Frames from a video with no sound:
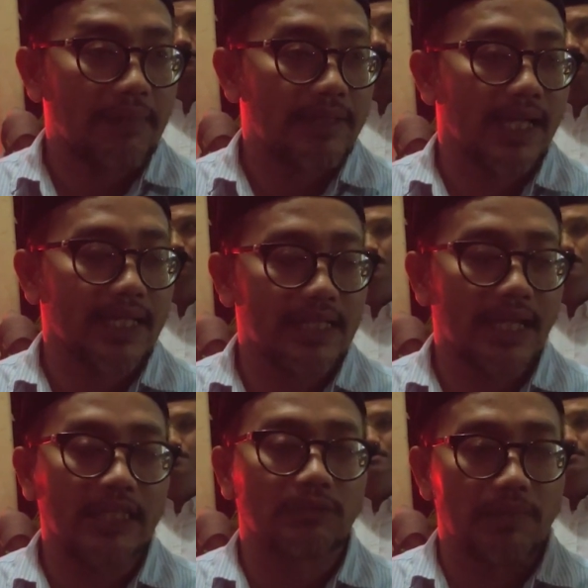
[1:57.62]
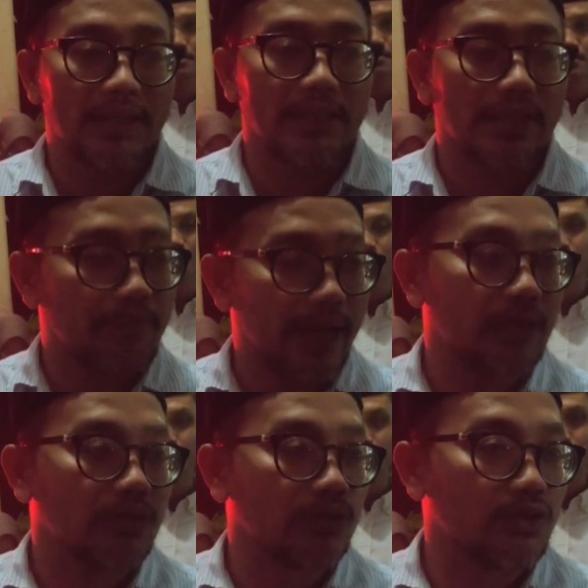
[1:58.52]
kami yakin Anies Mohaimin
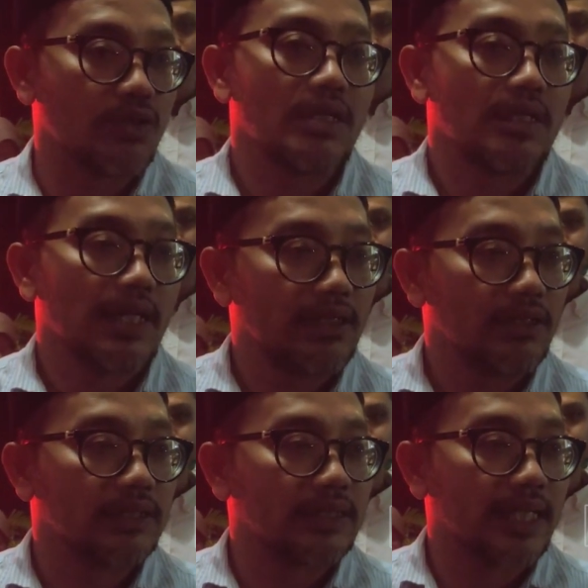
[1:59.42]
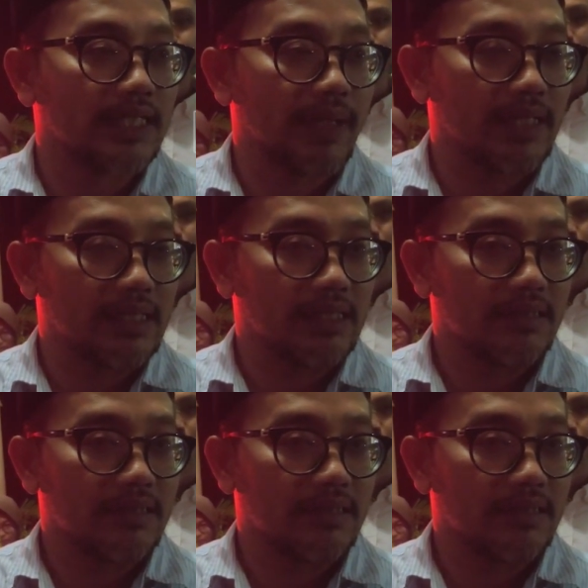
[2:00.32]
terbaik untuk Indonesia ke depan.